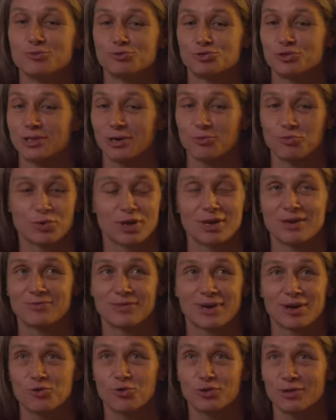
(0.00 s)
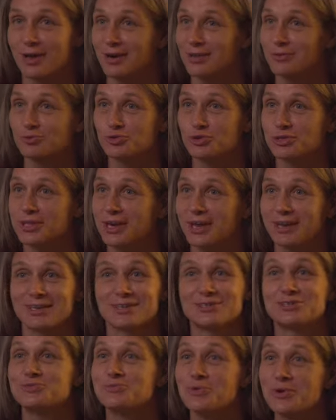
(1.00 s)
Уже там у меня не второй, наверное, уже и третье,
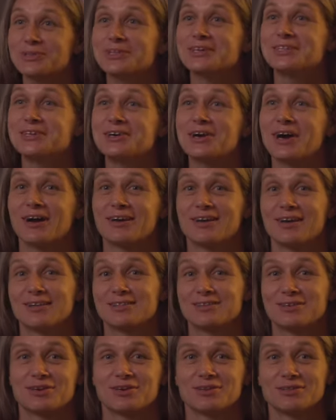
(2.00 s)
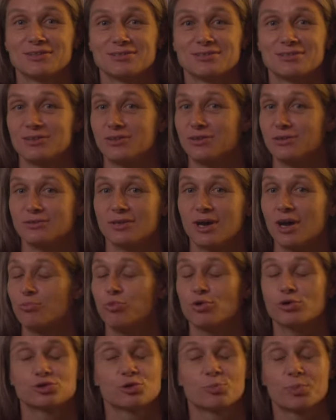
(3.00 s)
и четвертое дыхание открылось, и дай
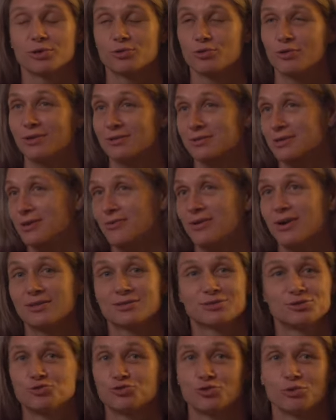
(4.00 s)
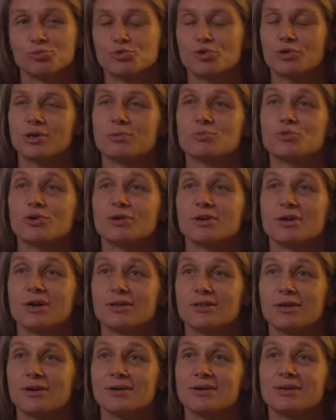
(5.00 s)
бог, чтобы оно открывалось еще многие-многие
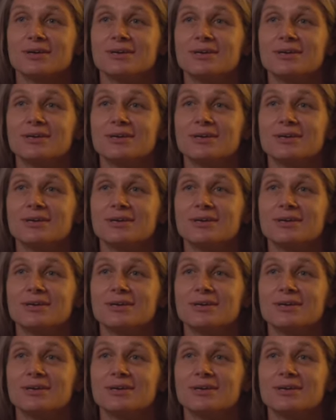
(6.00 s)
года.